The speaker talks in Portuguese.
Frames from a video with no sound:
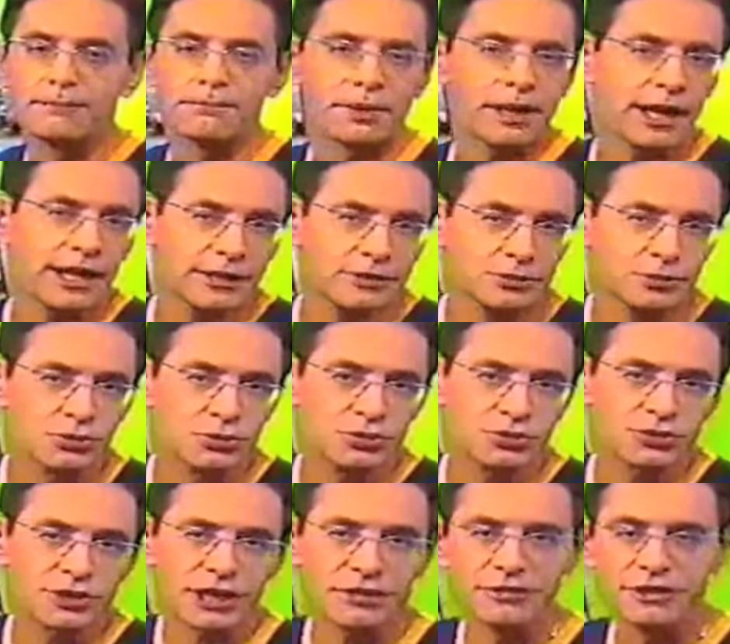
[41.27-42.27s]

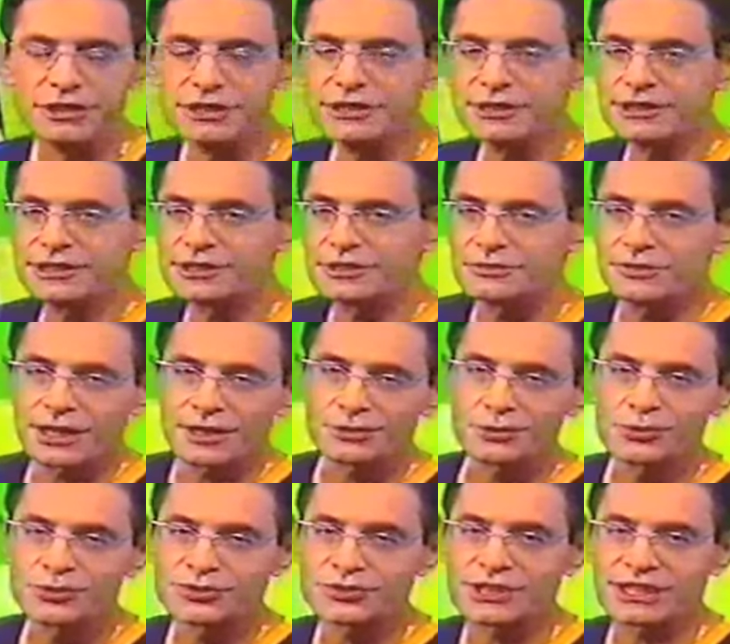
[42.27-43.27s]
prédios, avenidas e
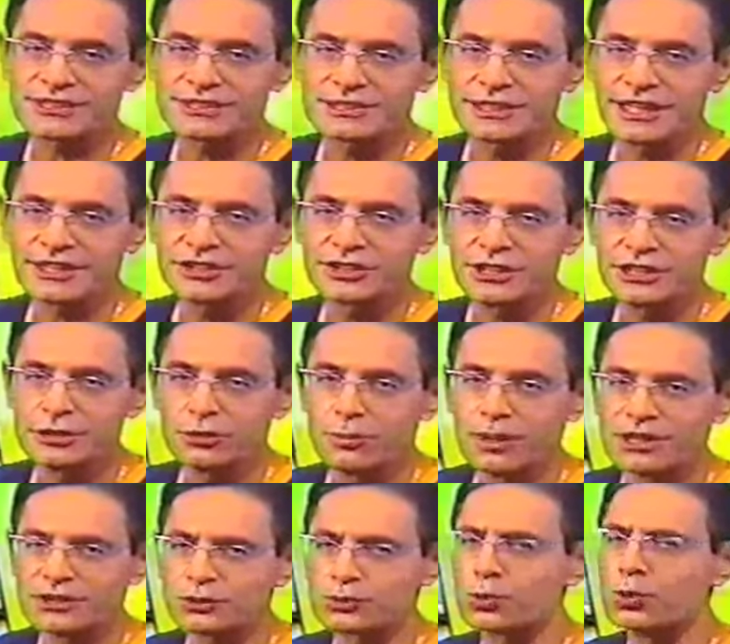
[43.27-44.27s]
viadutos da cidade ganham
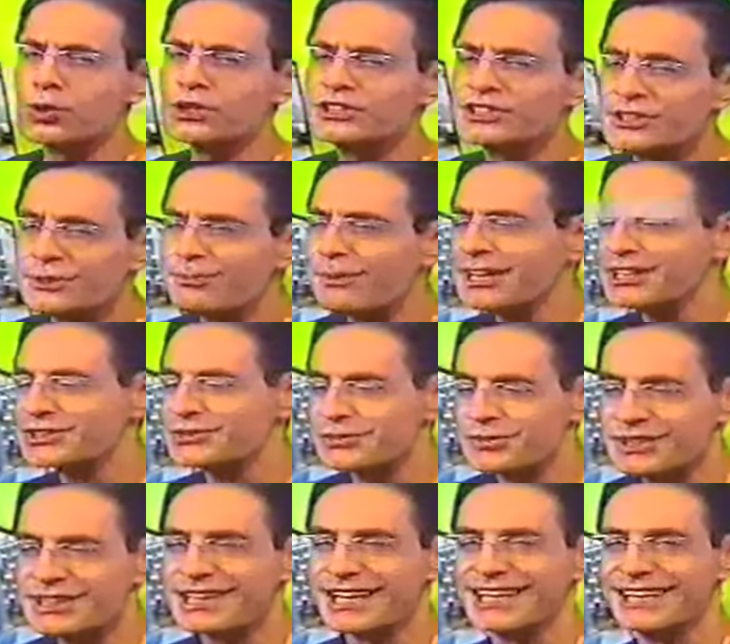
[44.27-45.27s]
mais cores e mais
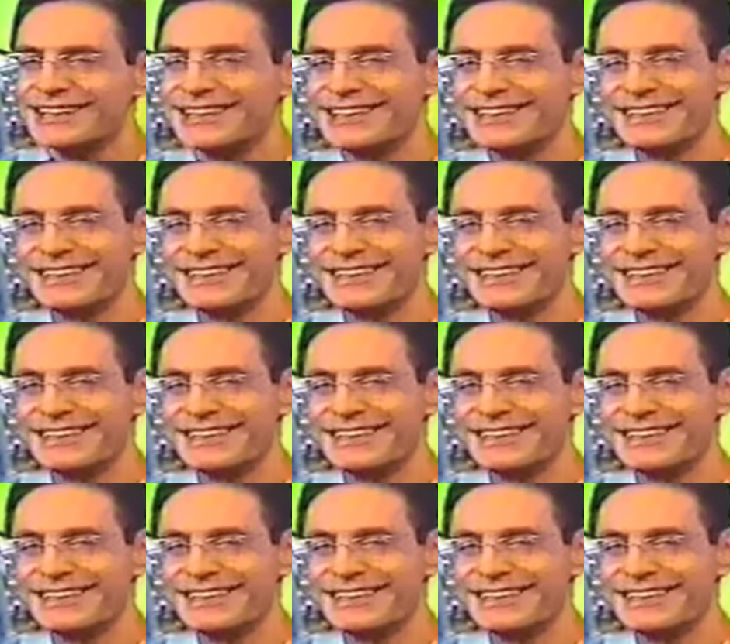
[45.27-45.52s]
vida.